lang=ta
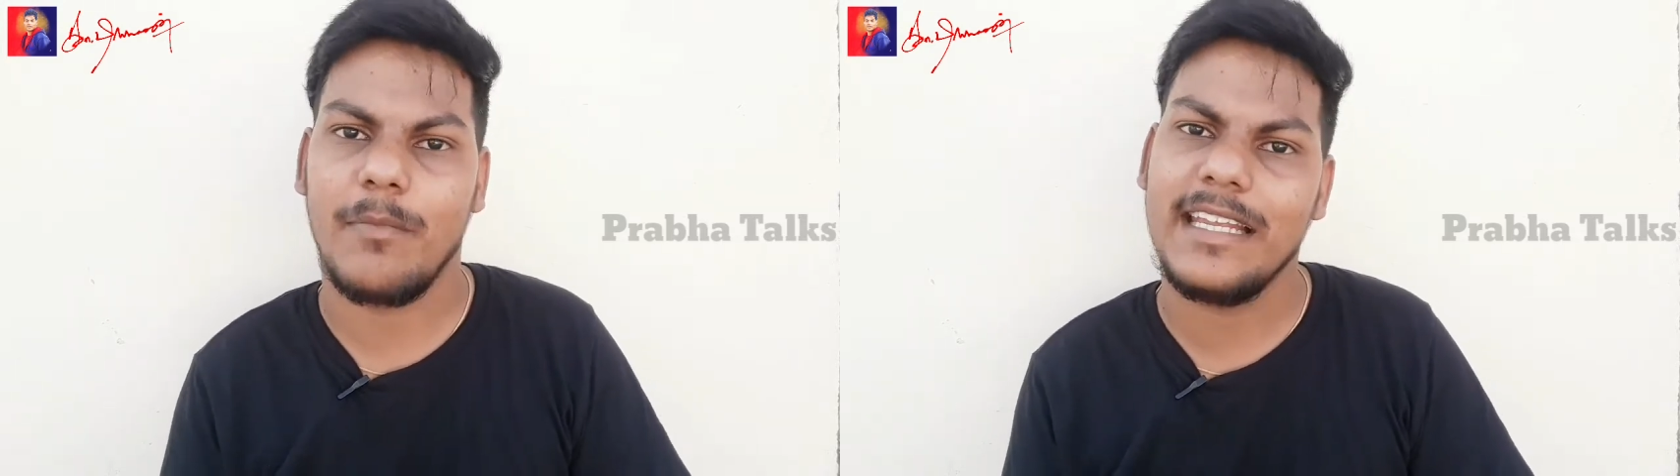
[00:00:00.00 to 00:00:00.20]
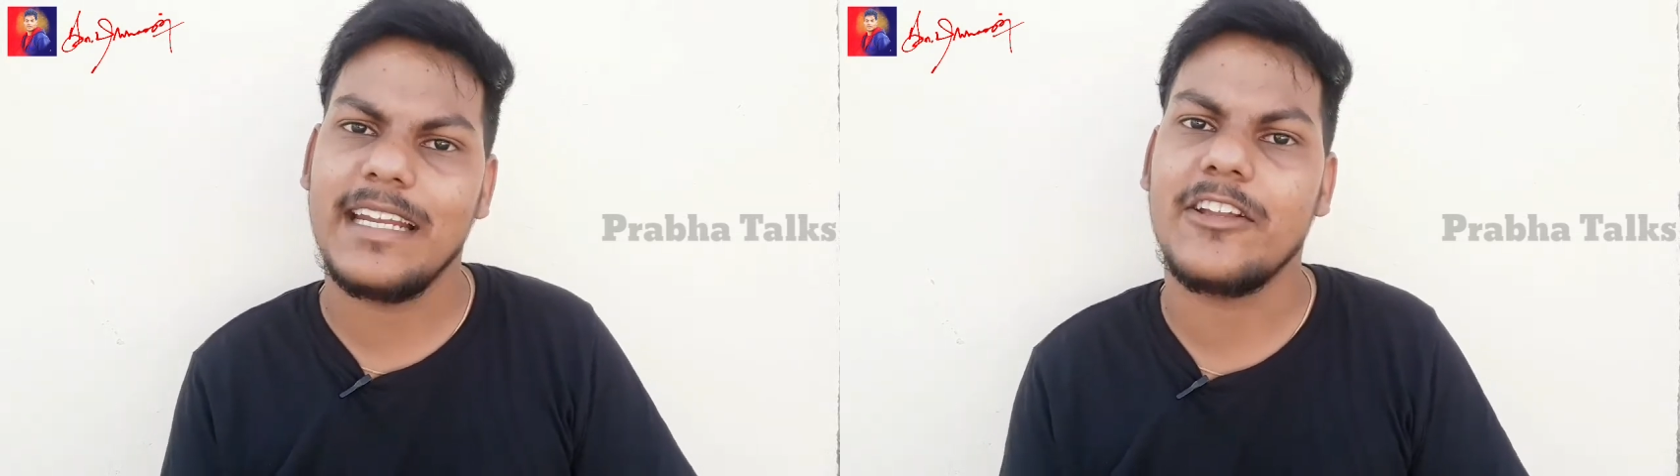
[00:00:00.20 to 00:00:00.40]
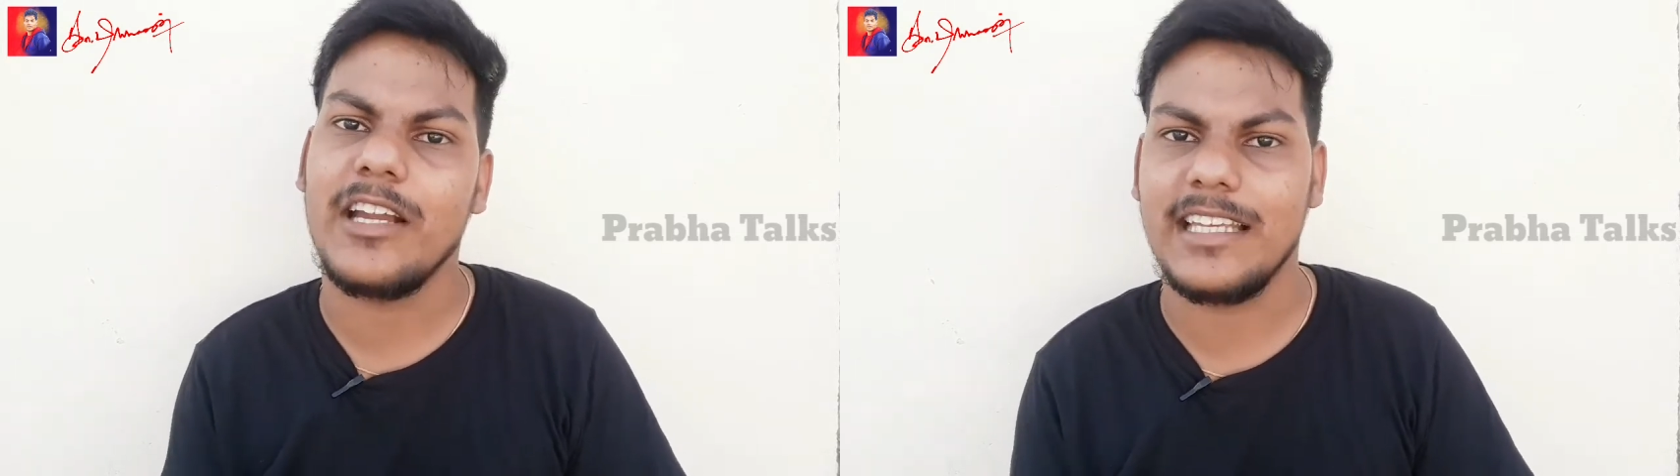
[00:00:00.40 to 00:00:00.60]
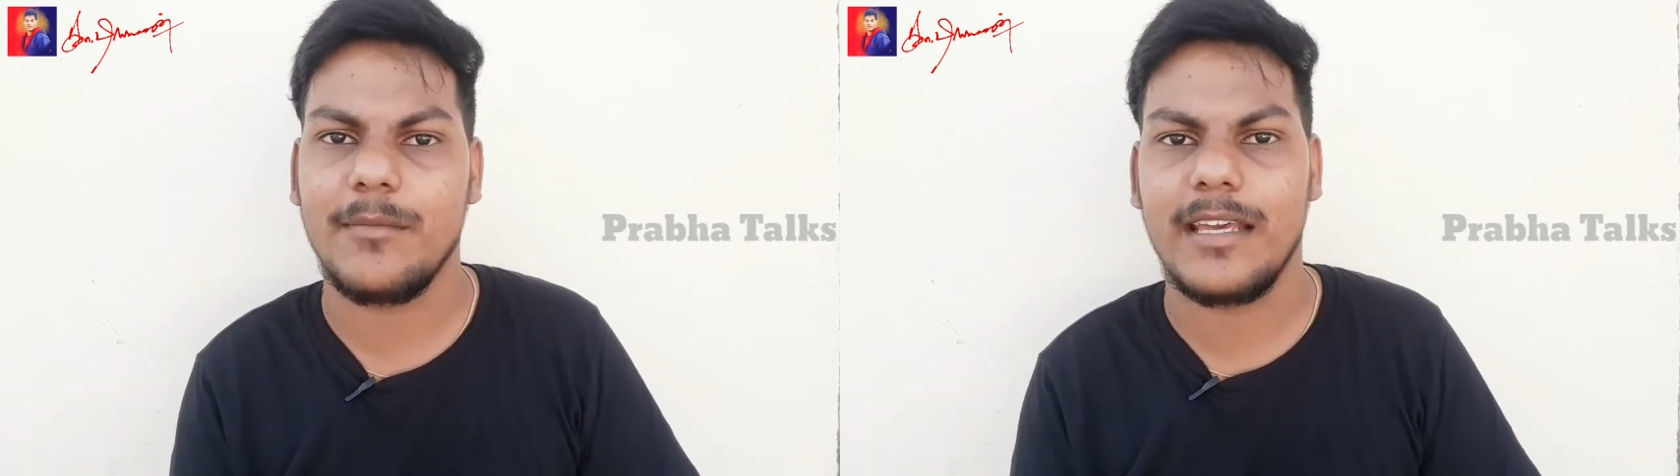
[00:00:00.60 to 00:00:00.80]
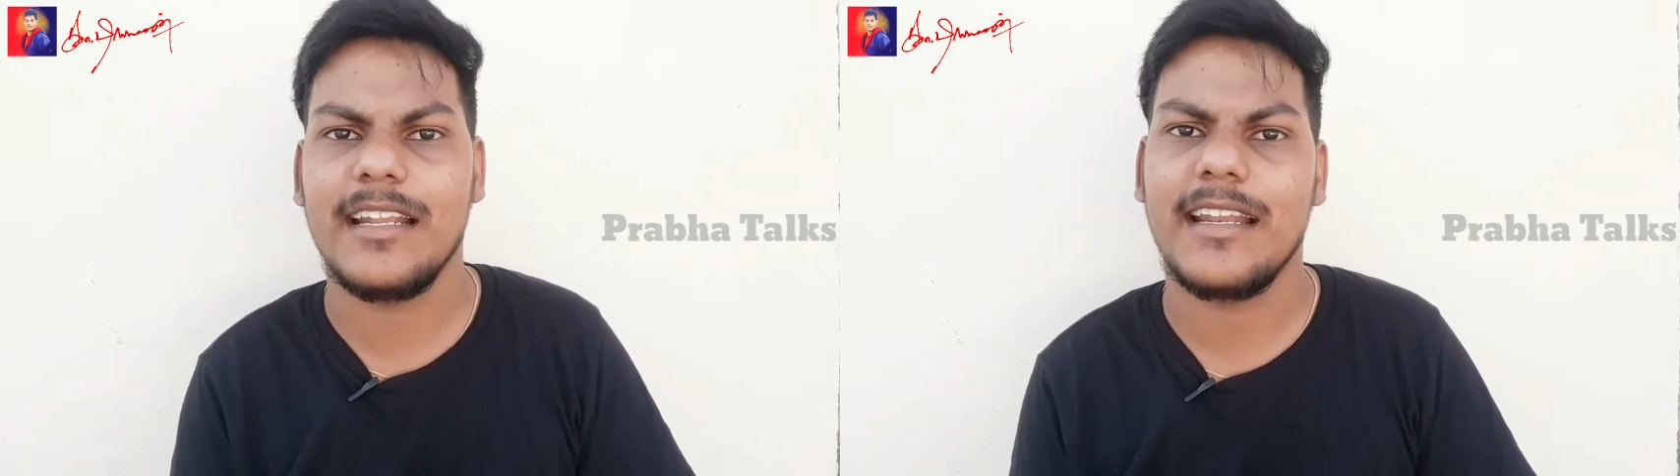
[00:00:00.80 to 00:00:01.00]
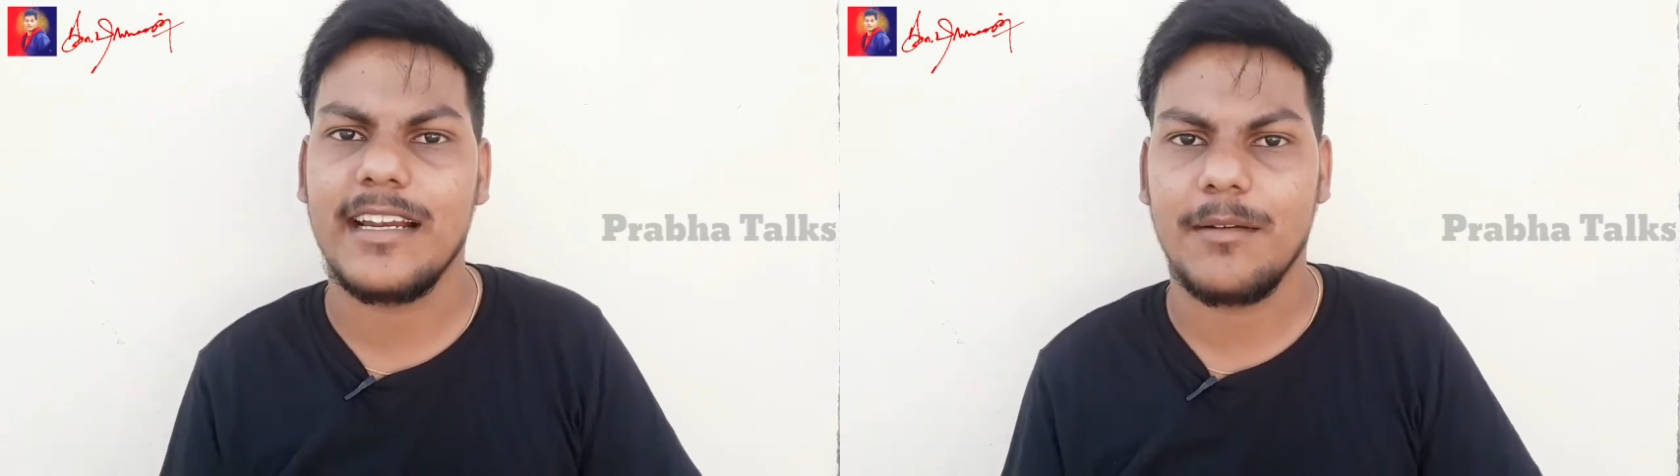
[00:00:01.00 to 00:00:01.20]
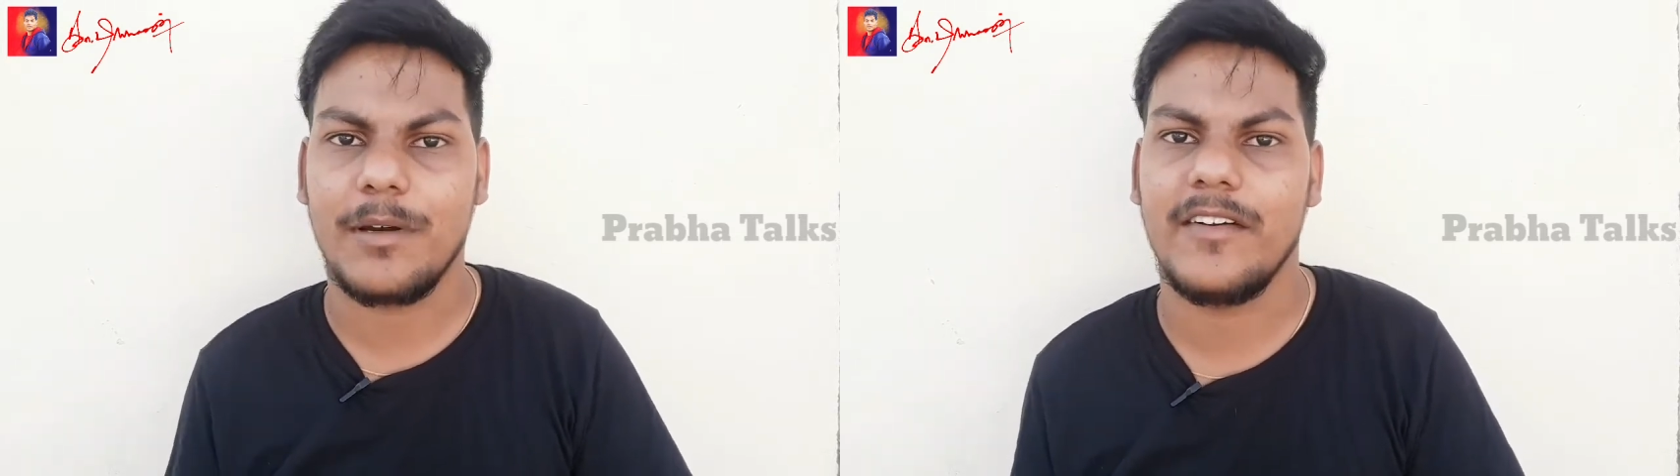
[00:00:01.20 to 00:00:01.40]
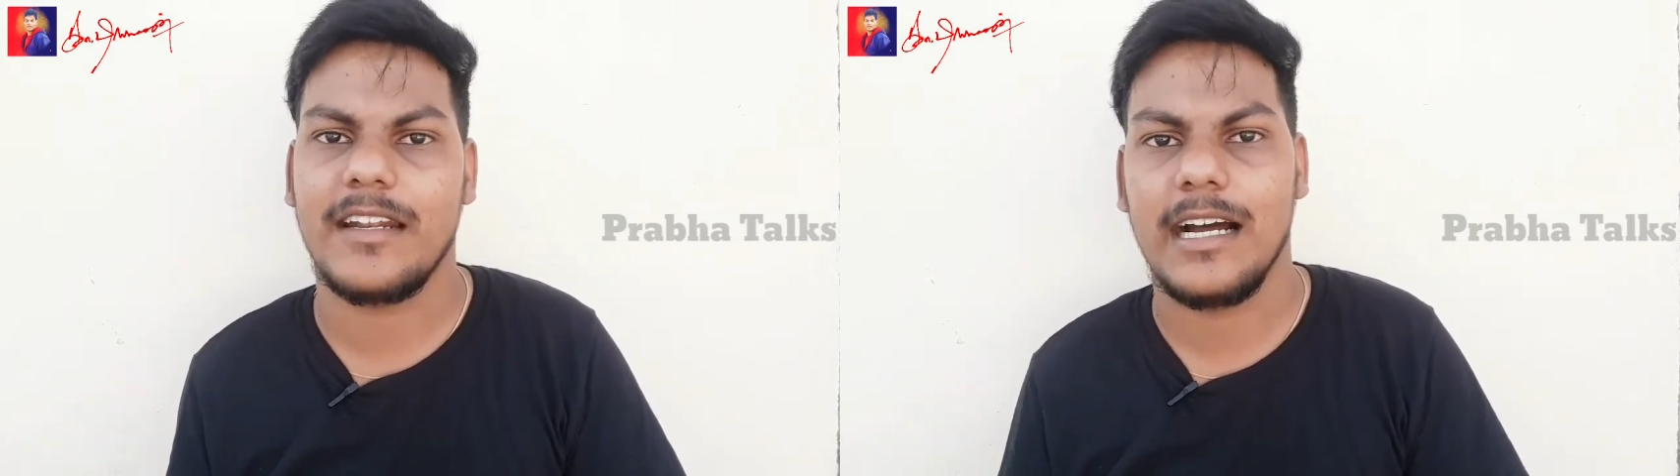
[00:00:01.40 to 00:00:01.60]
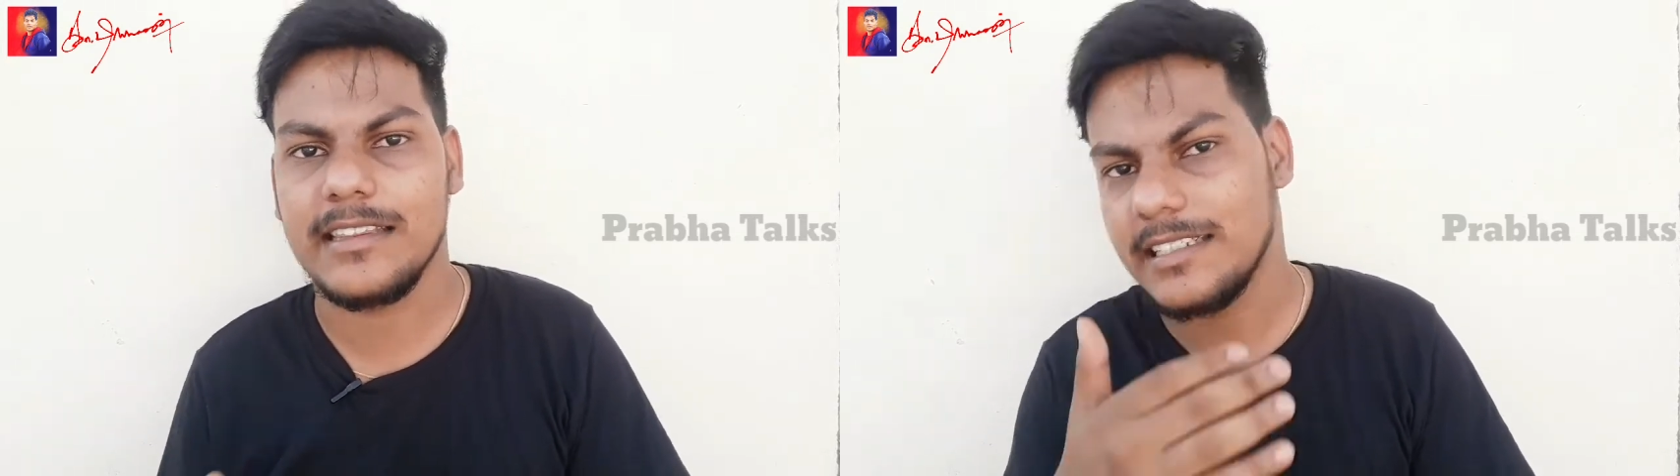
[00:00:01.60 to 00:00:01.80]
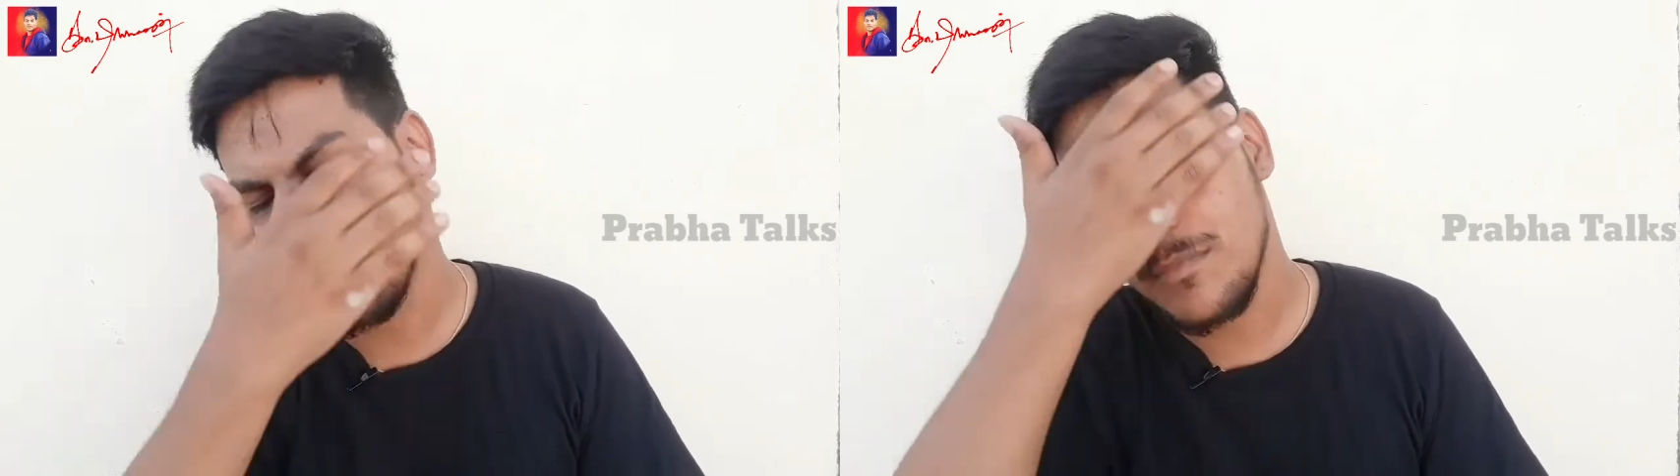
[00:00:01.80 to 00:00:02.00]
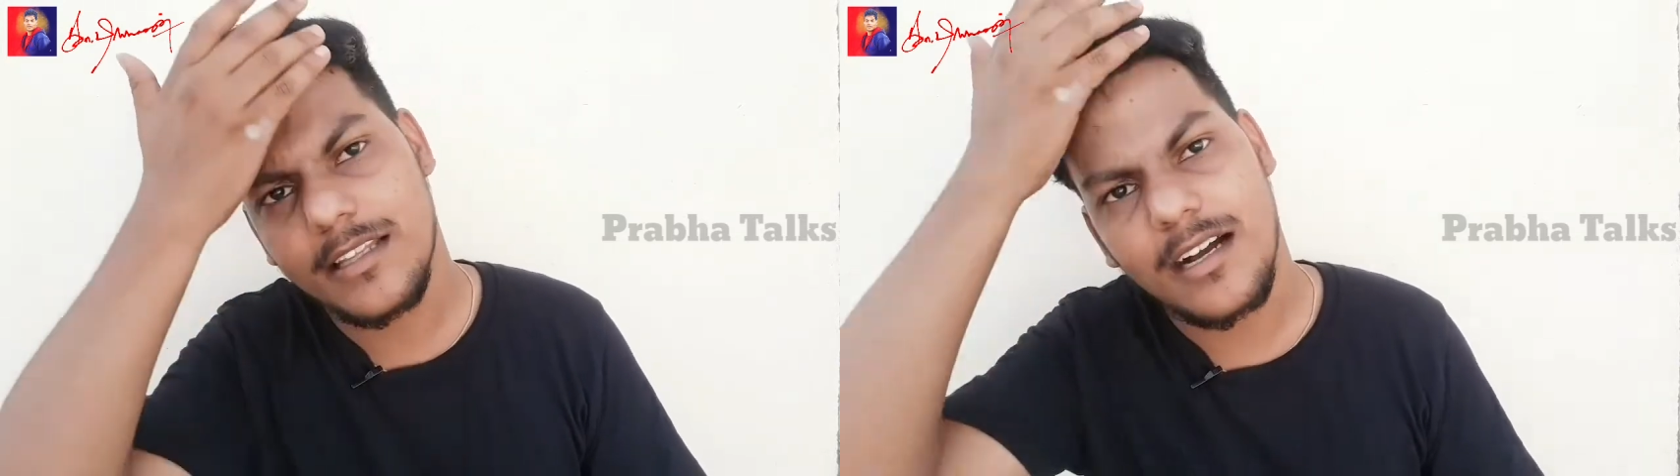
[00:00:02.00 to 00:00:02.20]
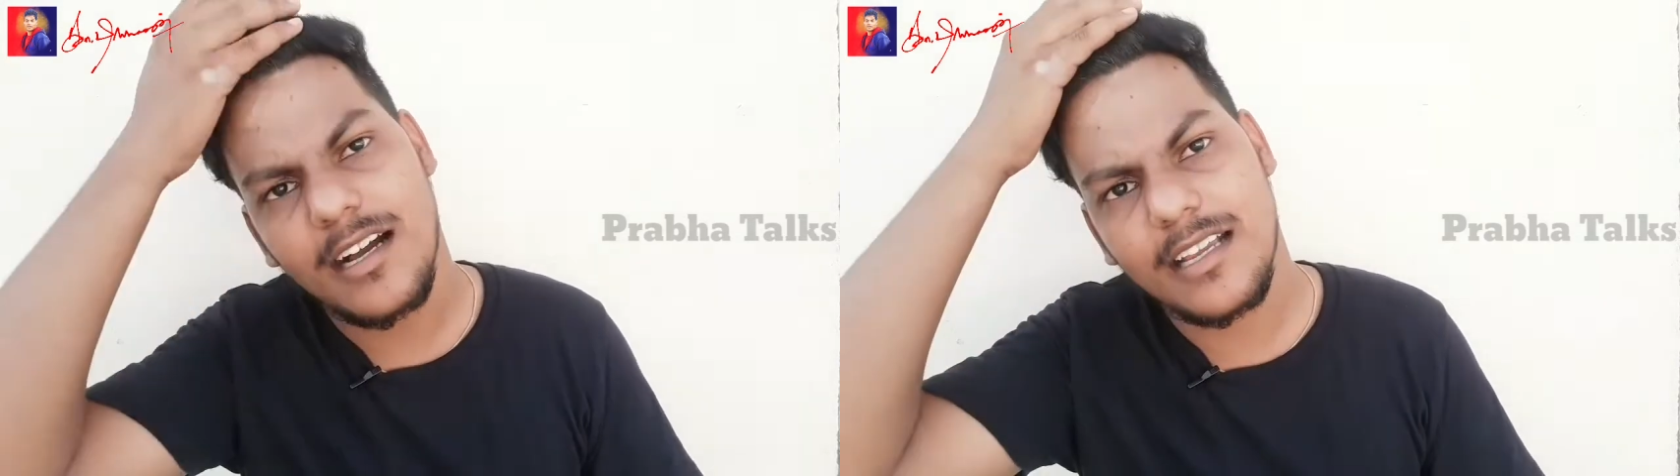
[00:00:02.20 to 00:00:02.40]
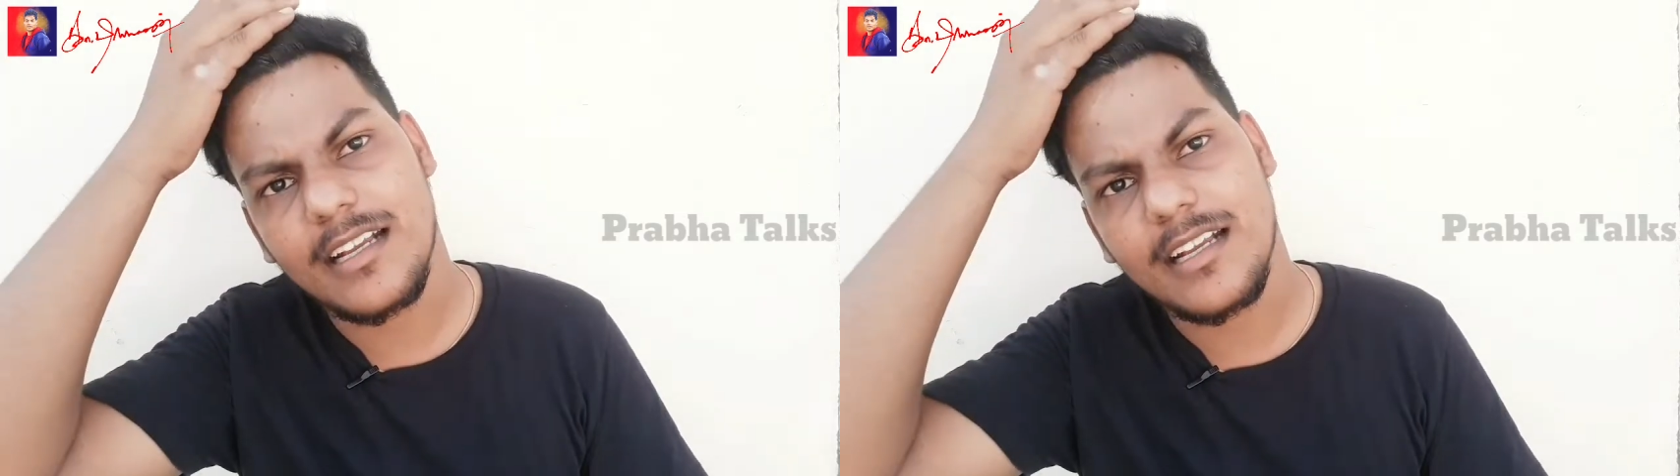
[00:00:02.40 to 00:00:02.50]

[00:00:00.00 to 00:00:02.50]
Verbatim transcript: பலி எண்ணிக்கை அதிகமாக இருக்குது நிறைய கண்ட்ரியில் பரவிட்டு இருக்கு அந்த டைமில் தான்